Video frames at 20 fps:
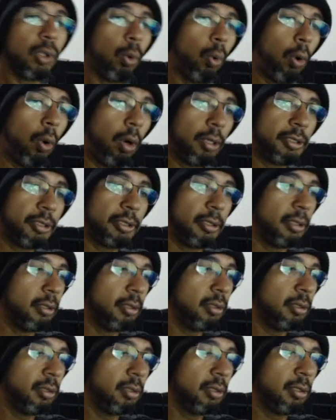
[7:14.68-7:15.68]
corte,
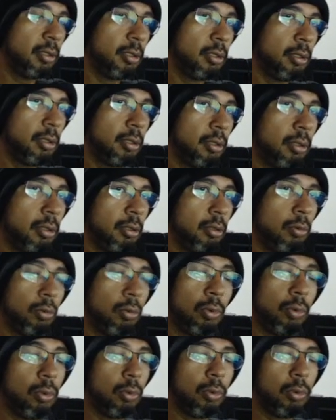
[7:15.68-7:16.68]
né?
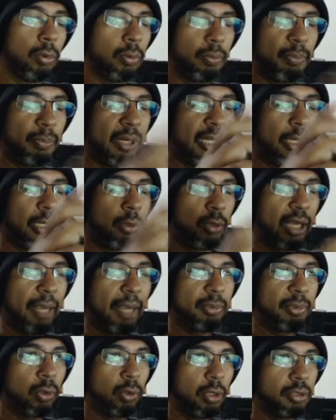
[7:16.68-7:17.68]
O, perdão,
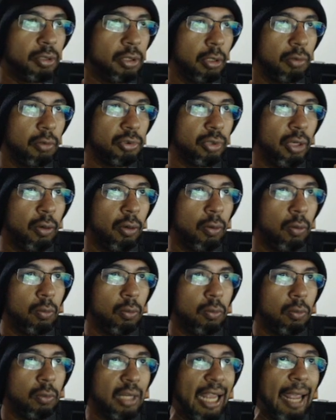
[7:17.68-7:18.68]
gap de corte não, isso é
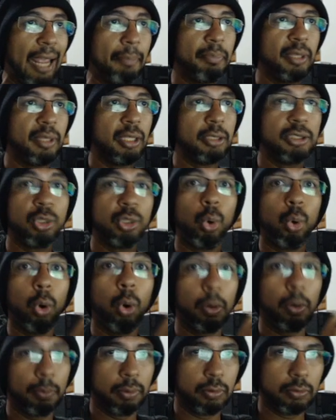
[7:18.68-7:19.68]
um gap de
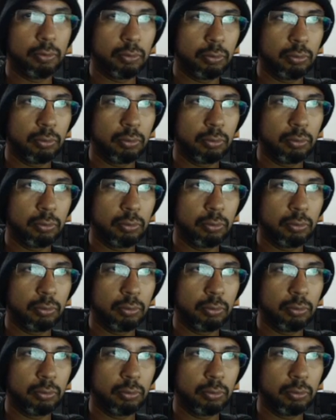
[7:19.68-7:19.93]
corpo,